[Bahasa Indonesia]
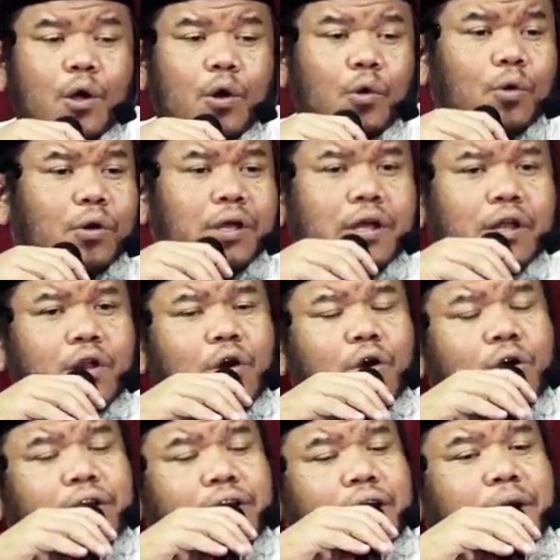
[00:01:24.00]
Rugi
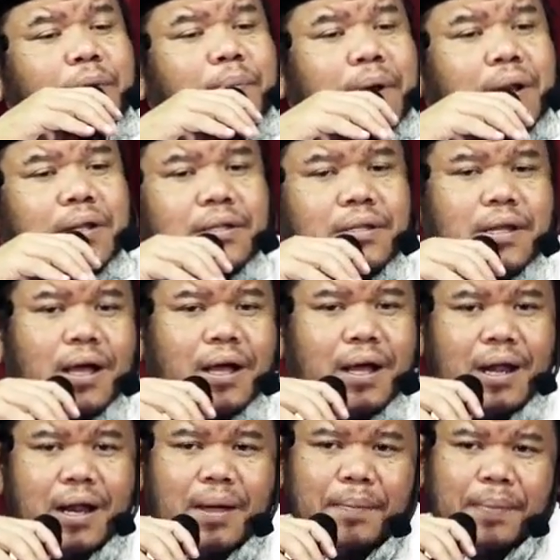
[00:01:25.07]
dong jadi panitia
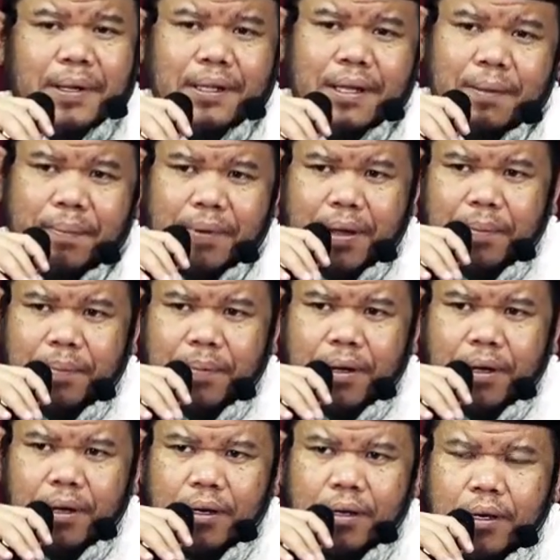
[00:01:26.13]
nggak dapat
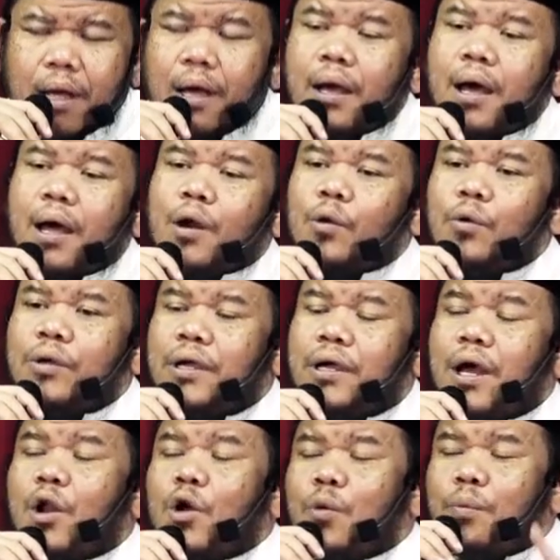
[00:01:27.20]
apa-apa. Ya nggak rugi
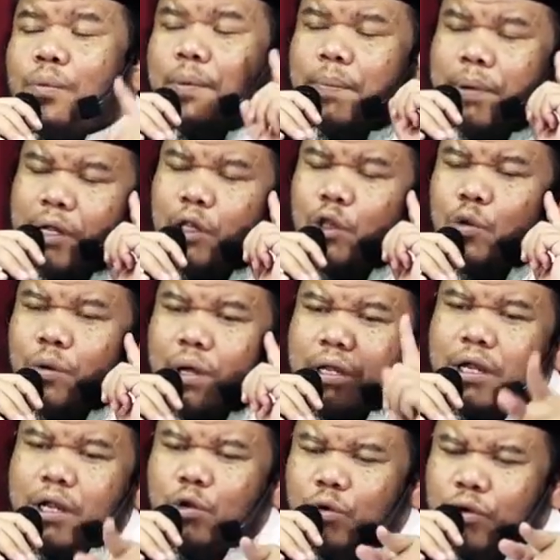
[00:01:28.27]
kalau umpah
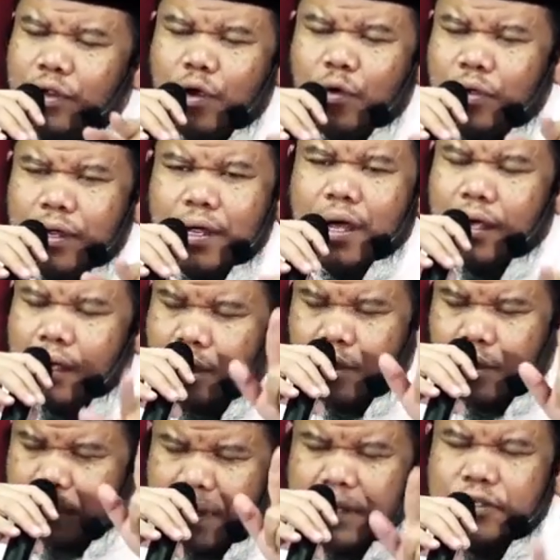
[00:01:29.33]
perhitungannya duniawi ya
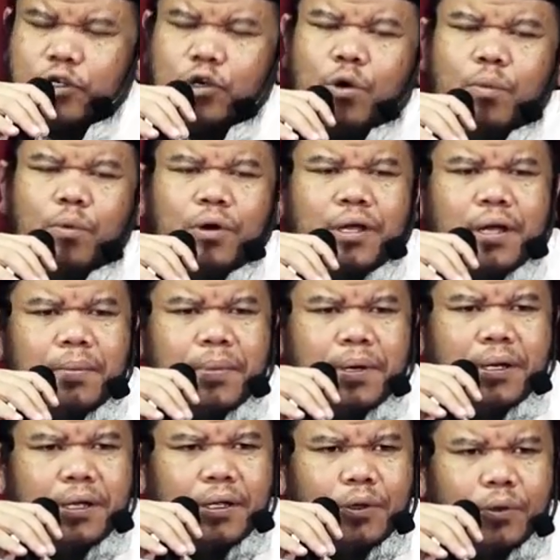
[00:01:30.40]
pasti ngomongnya
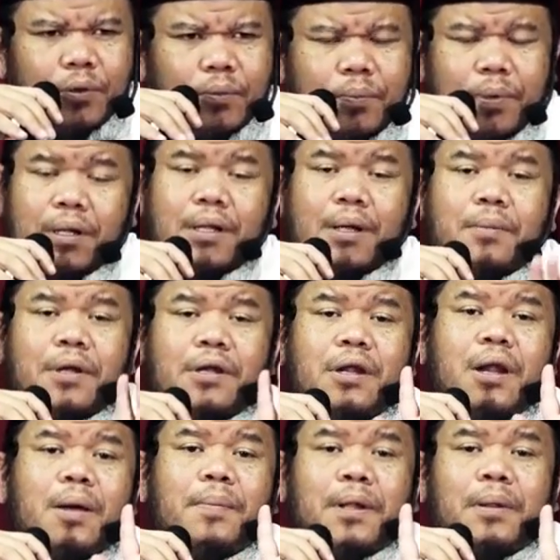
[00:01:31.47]
begitu. Pertama
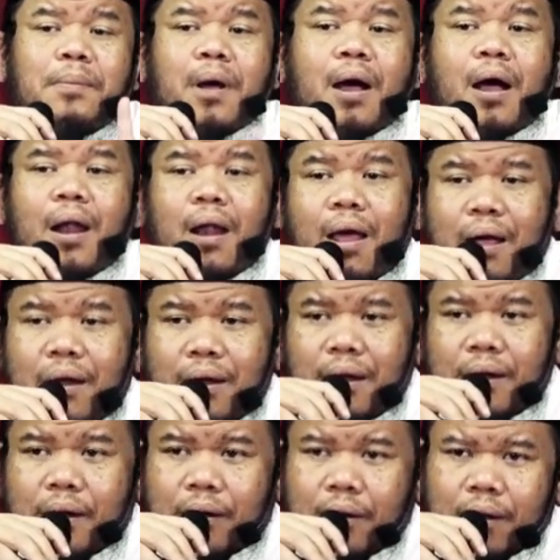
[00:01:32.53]
dia dapat pahala
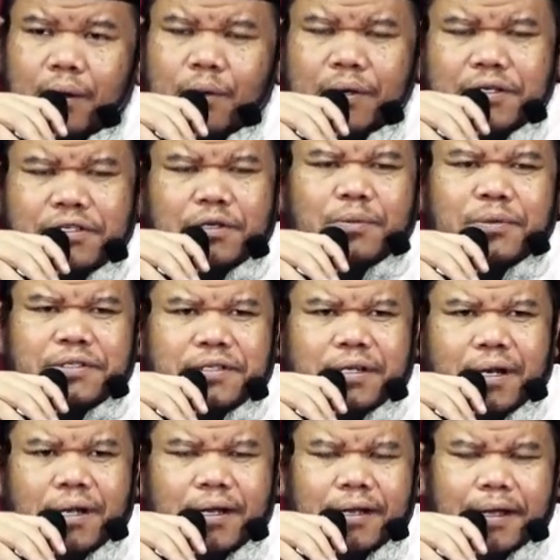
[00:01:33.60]
dari Allah
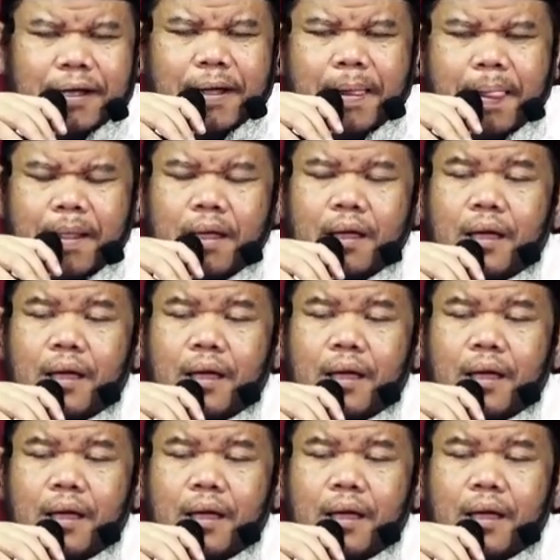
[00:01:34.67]
SWT. wa Ya.